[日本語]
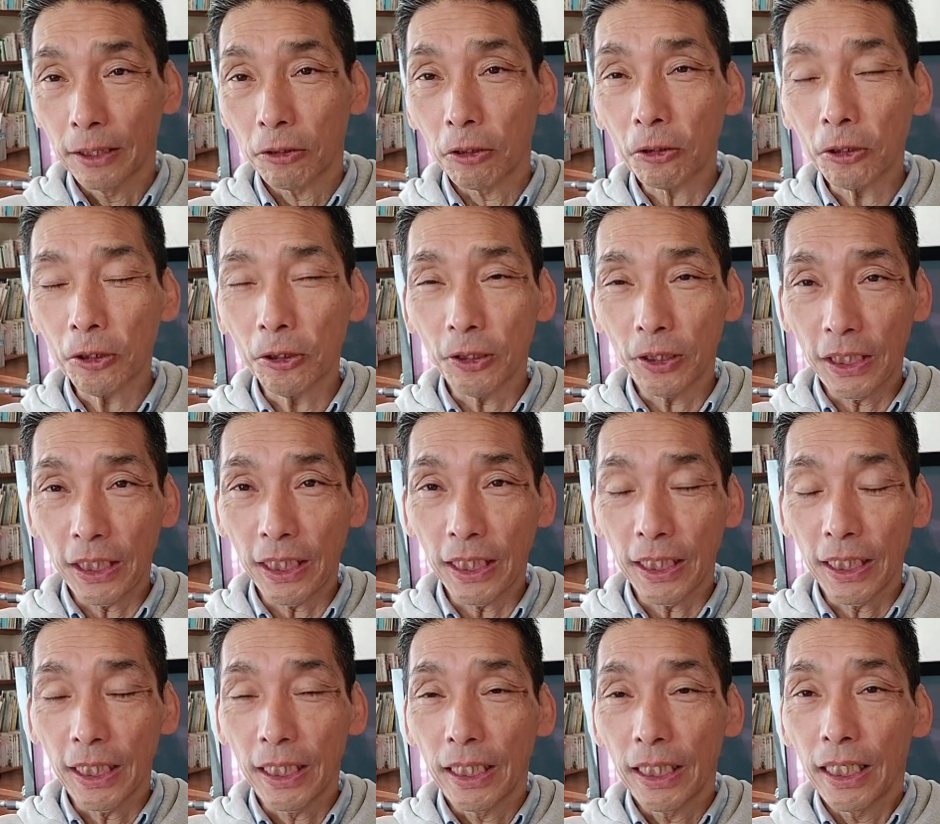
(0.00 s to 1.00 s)
特
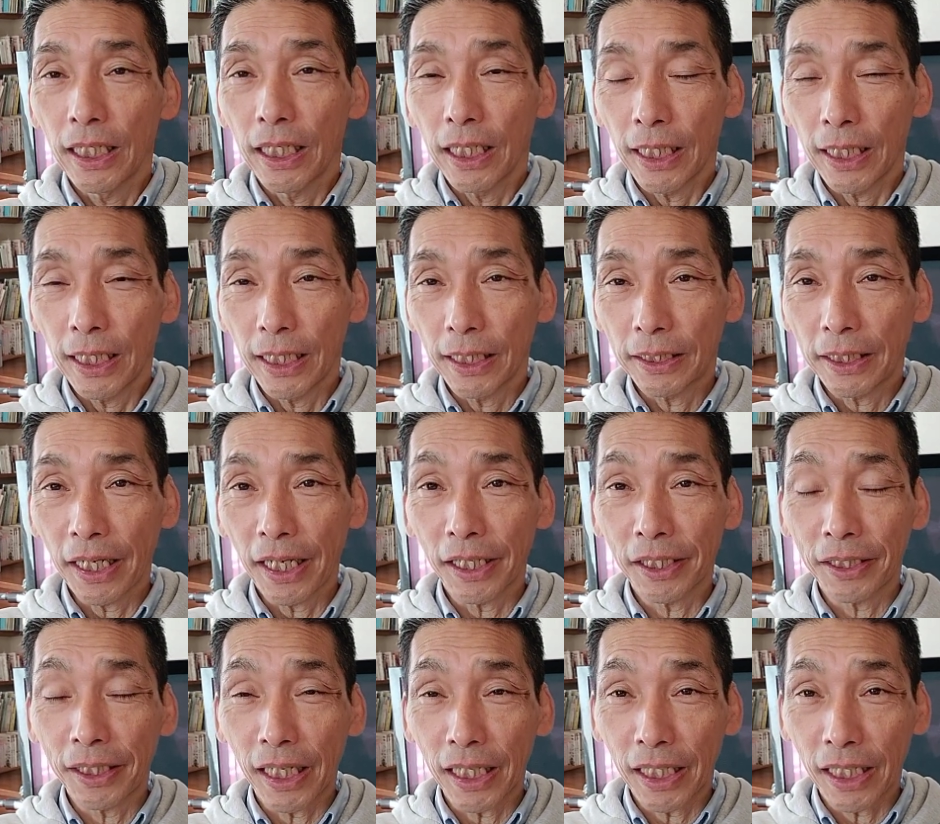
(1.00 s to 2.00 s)
に、え定
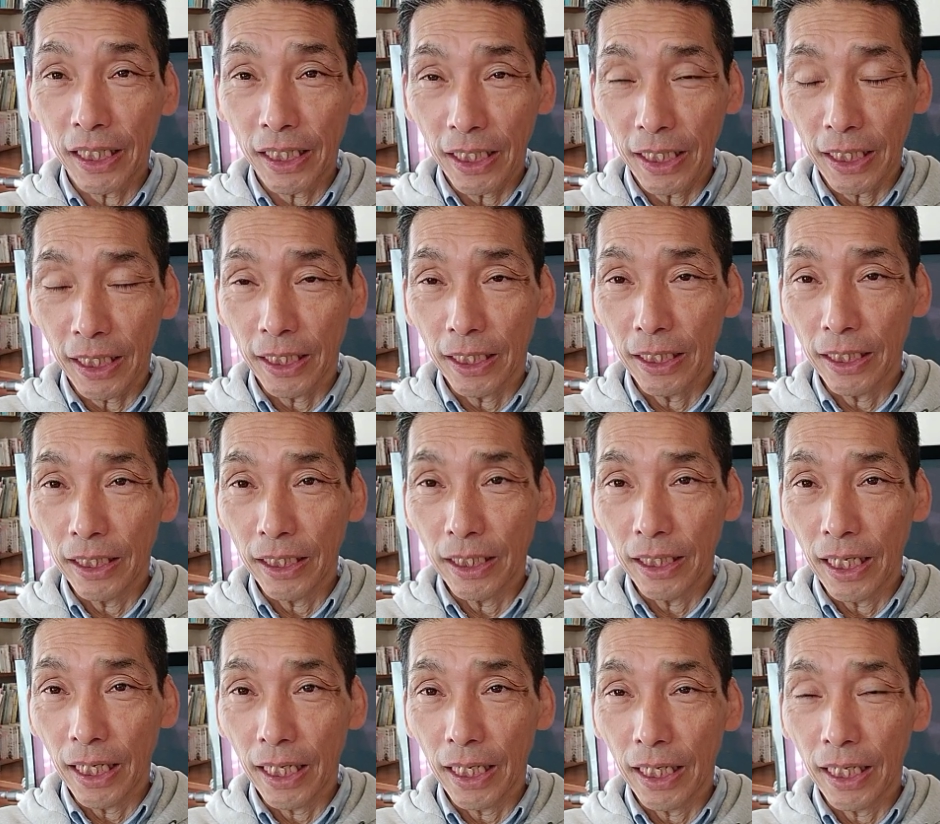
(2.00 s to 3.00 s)
期的に、
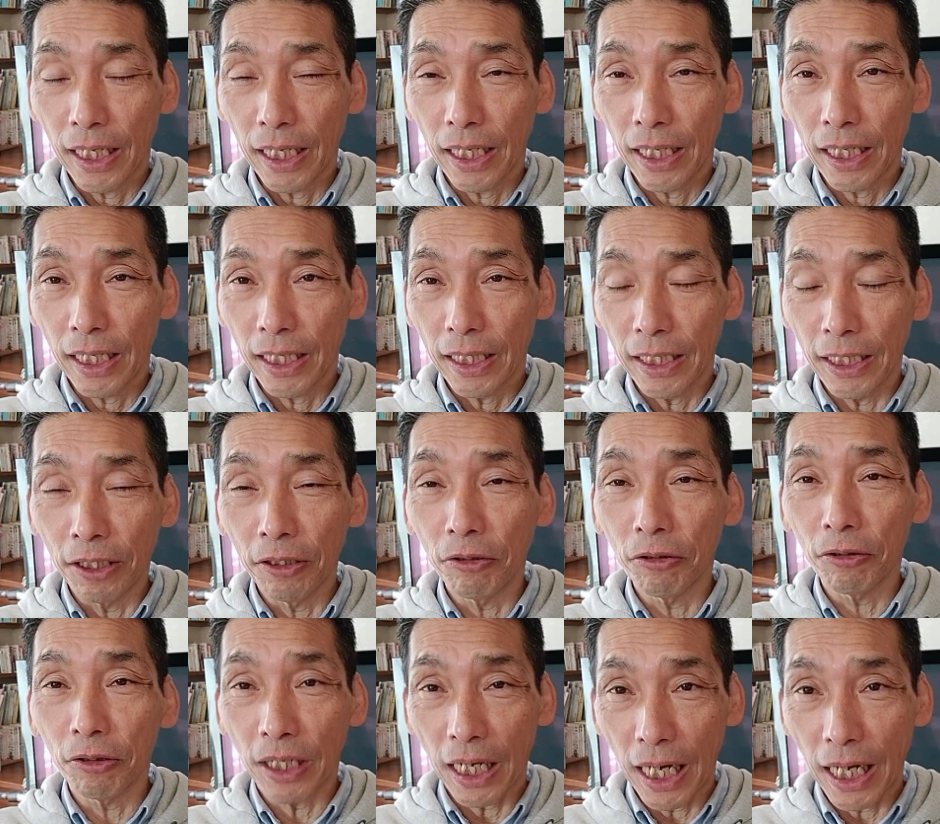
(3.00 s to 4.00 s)
え
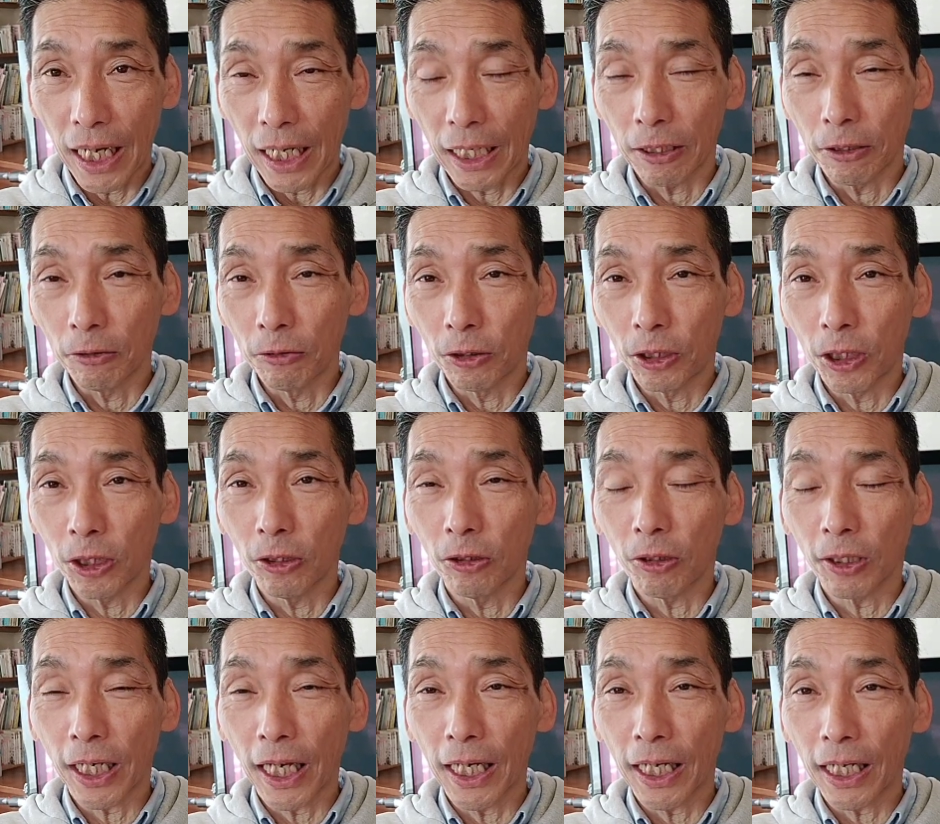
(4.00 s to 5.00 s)
犬がうち
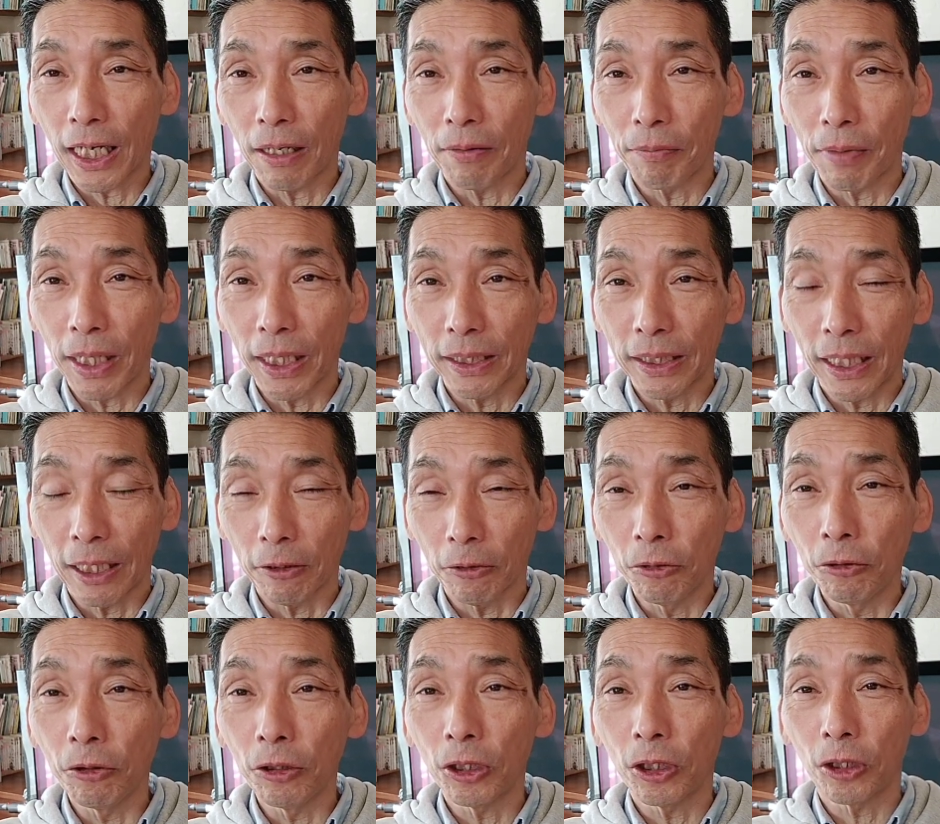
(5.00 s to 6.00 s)
の玄関前で
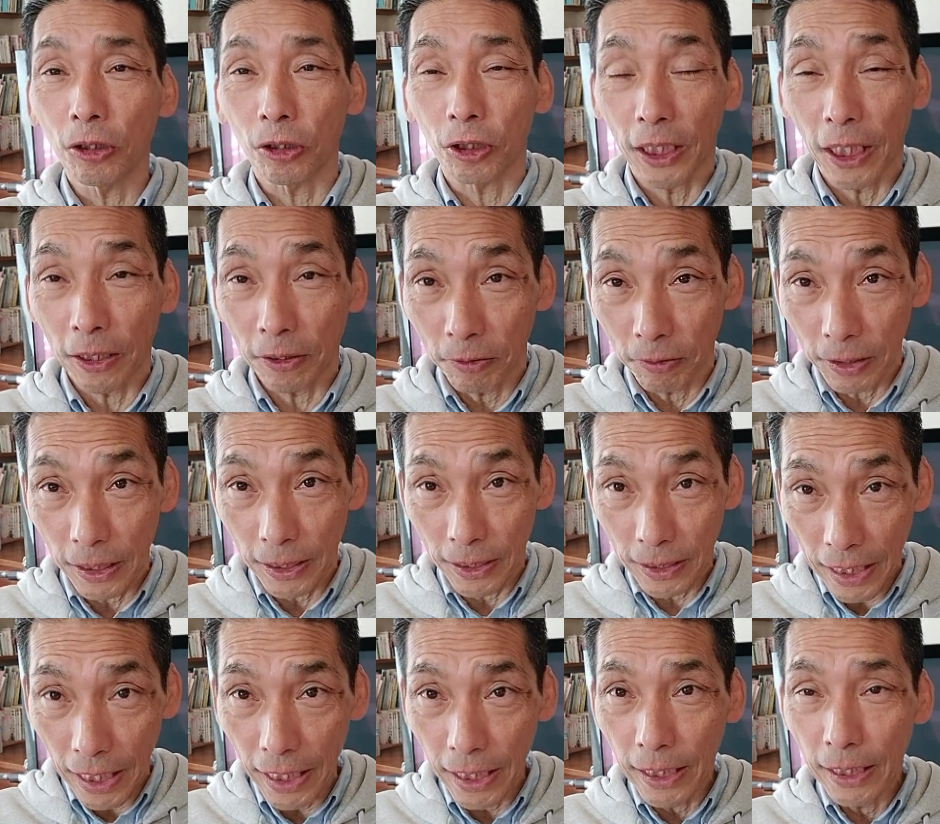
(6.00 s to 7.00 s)
うんちをしていくんです
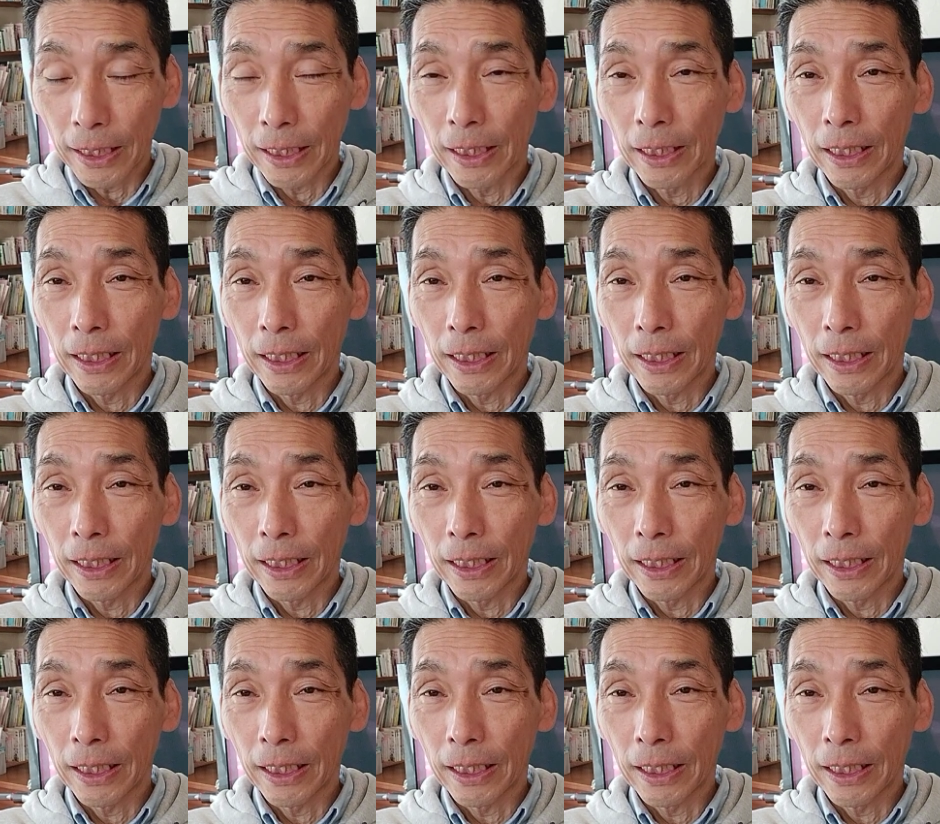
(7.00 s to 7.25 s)
ね。